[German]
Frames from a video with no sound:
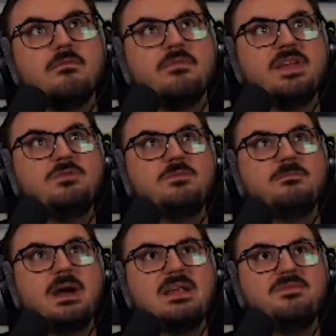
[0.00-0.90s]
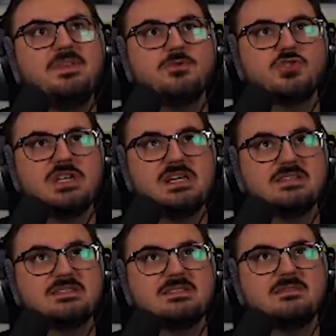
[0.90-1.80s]
wenn du mein Video
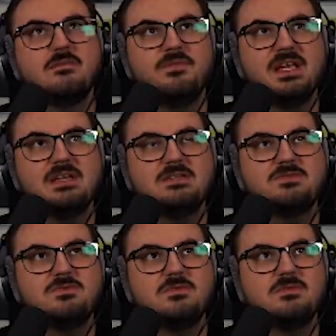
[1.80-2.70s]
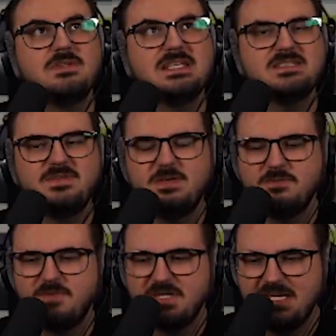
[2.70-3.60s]
schneidest, während du das Video
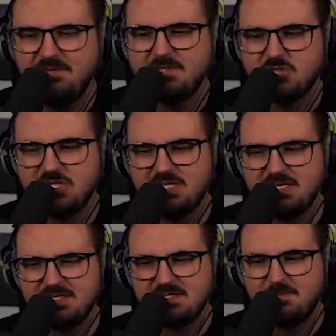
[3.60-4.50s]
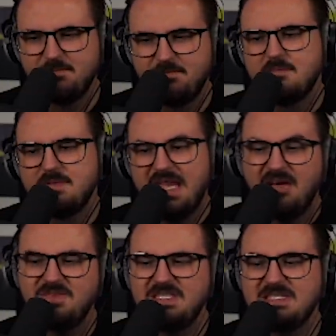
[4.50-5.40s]
von Kevin geschnitten hast,
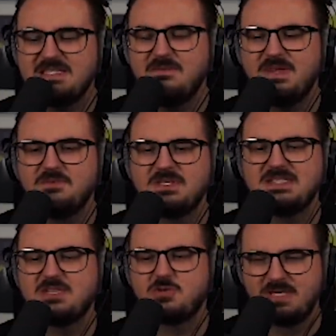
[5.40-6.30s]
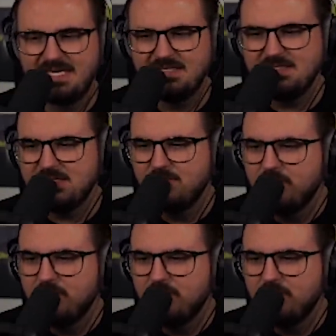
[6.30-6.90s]
nervt dich das dann, weil du das ja schon kennst?